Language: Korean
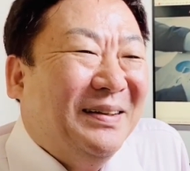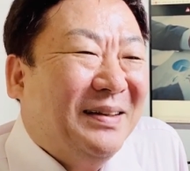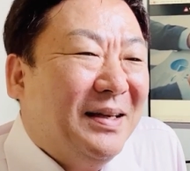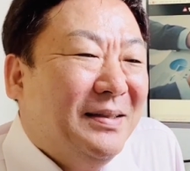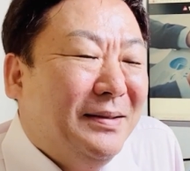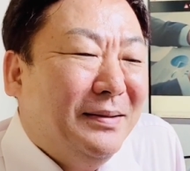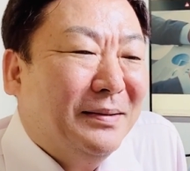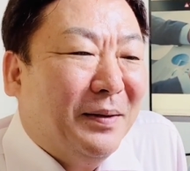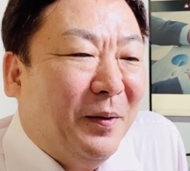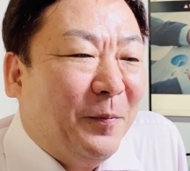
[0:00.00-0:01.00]

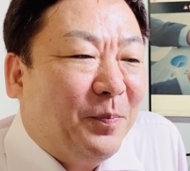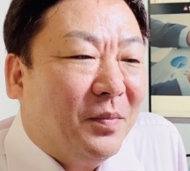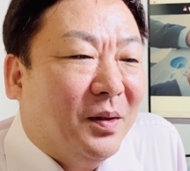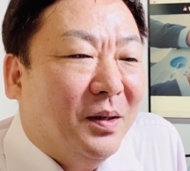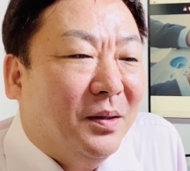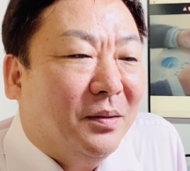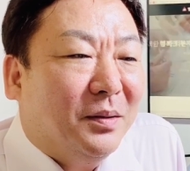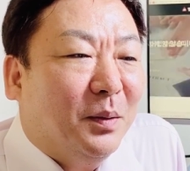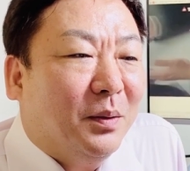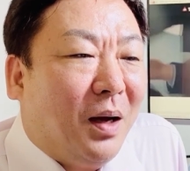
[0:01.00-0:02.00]
사실은
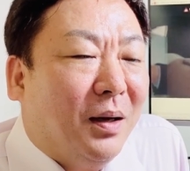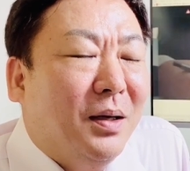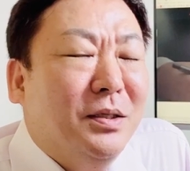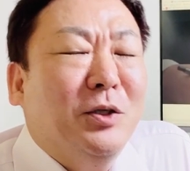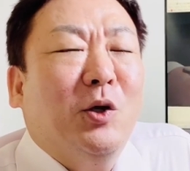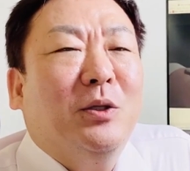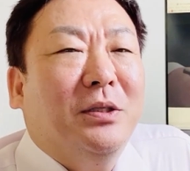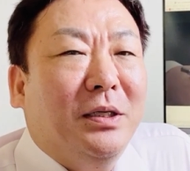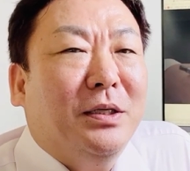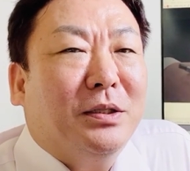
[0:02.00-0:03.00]
약간 신경은
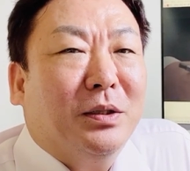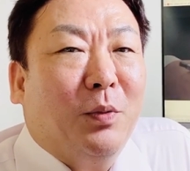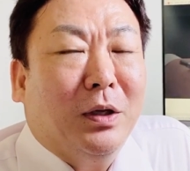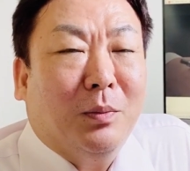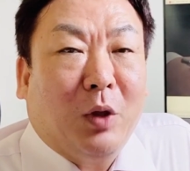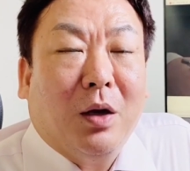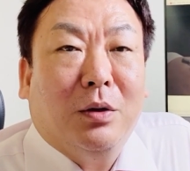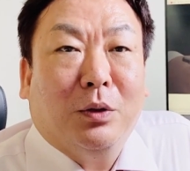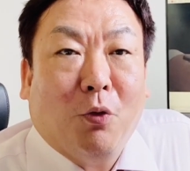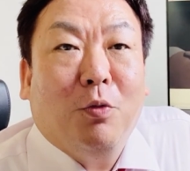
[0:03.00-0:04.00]
쓰이지. 왜냐면
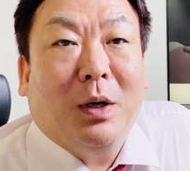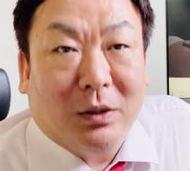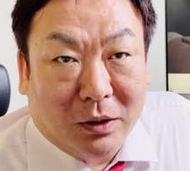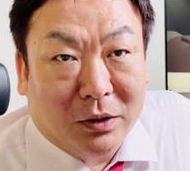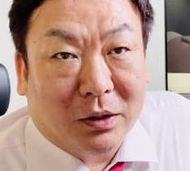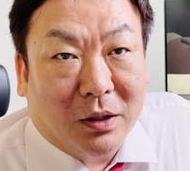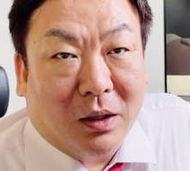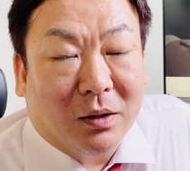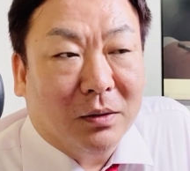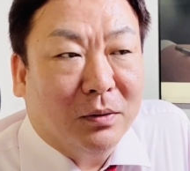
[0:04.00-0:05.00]
댓글이 너무 많이
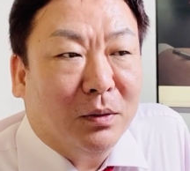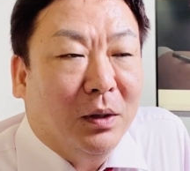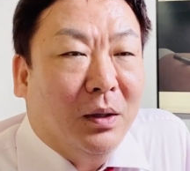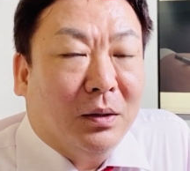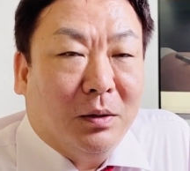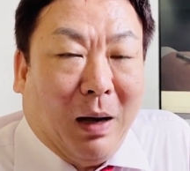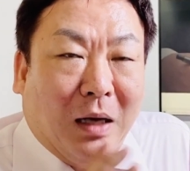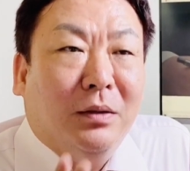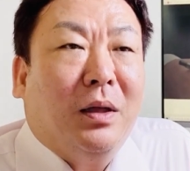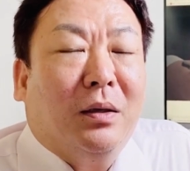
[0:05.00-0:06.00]
달리니까. 그래서 그
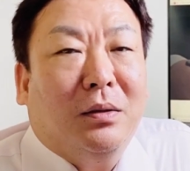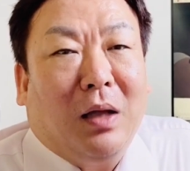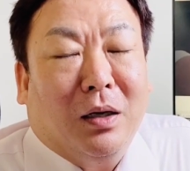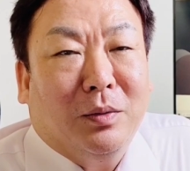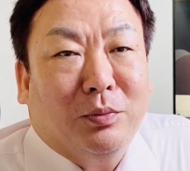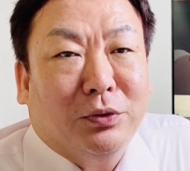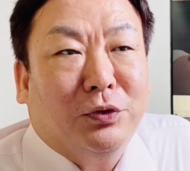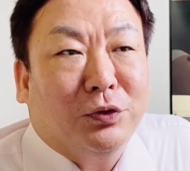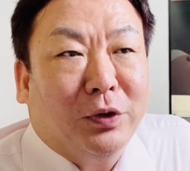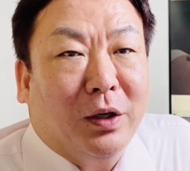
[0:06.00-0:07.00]
많은 댓글 달린 분
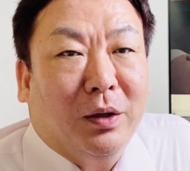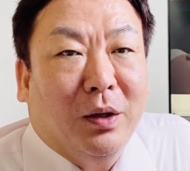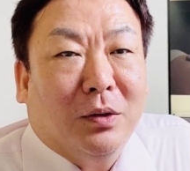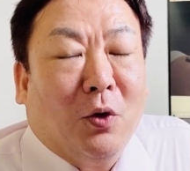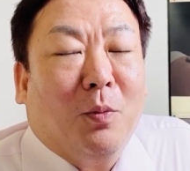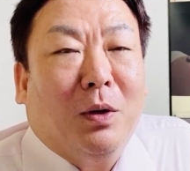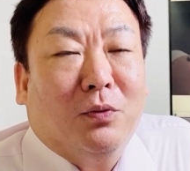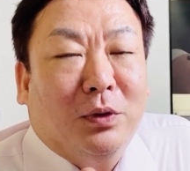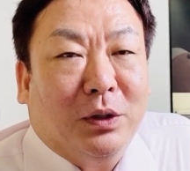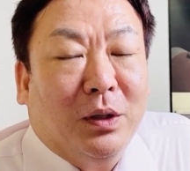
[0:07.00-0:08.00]
중에 정말
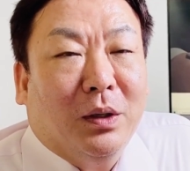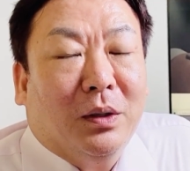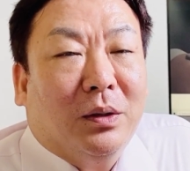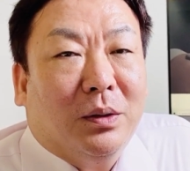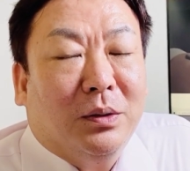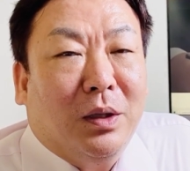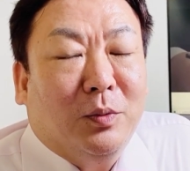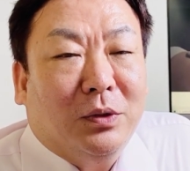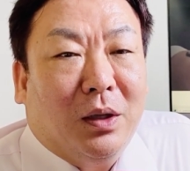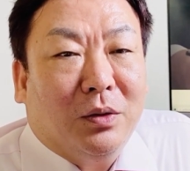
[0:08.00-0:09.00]
우리
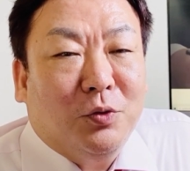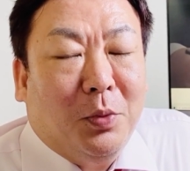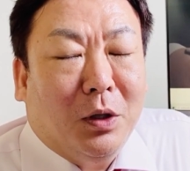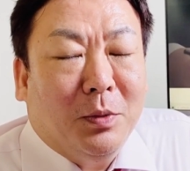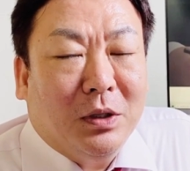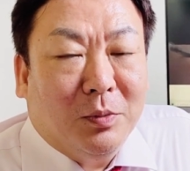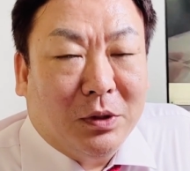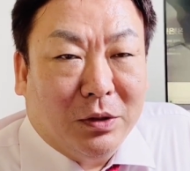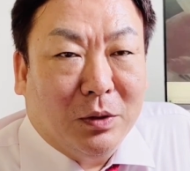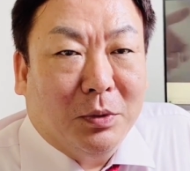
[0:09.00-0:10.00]
이세무사, 슈퍼겸
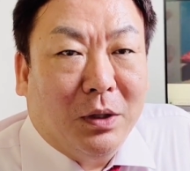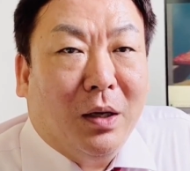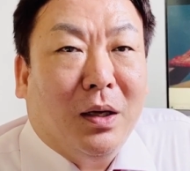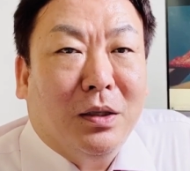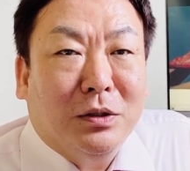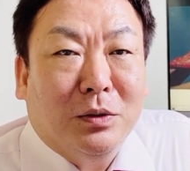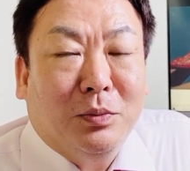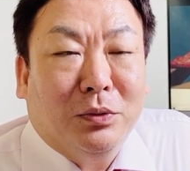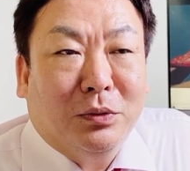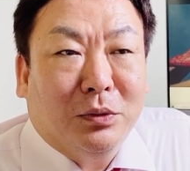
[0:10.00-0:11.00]
이세무사티비 사랑하시는
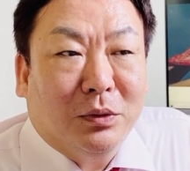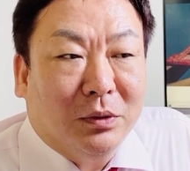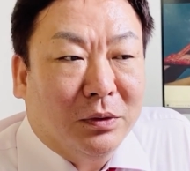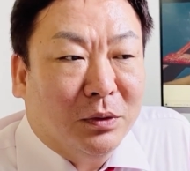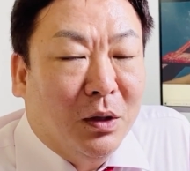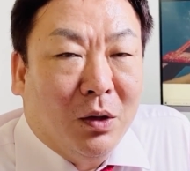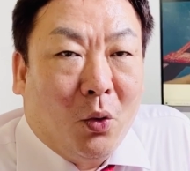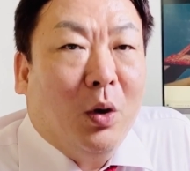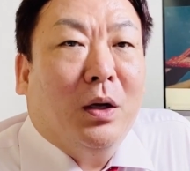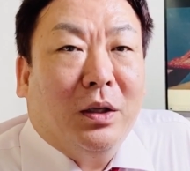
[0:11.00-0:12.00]
분들을
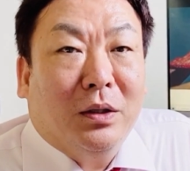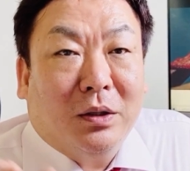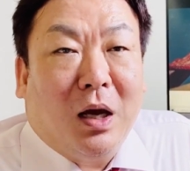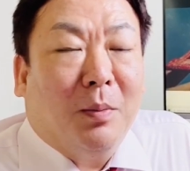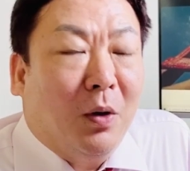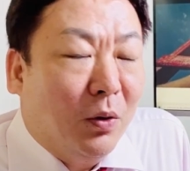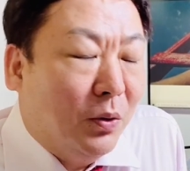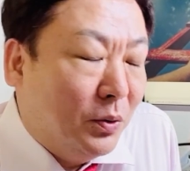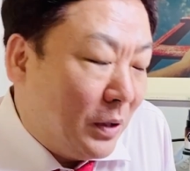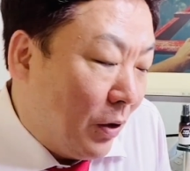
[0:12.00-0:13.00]
골라내는 게 아마
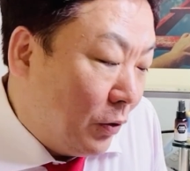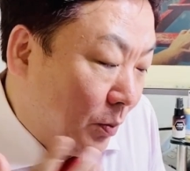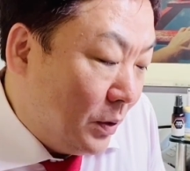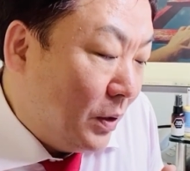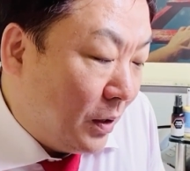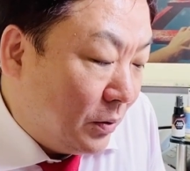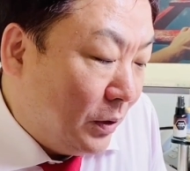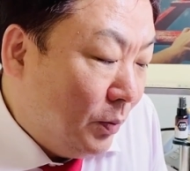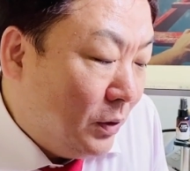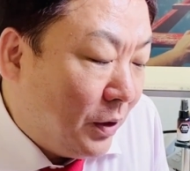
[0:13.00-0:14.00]
어려운 작업이라서
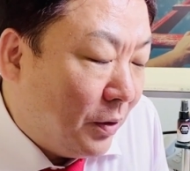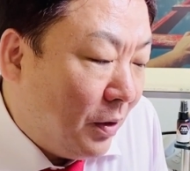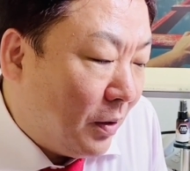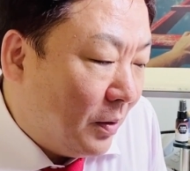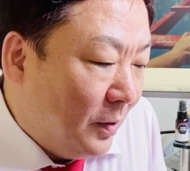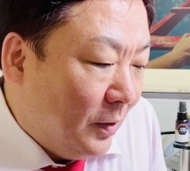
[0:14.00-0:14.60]
힘들 텐데,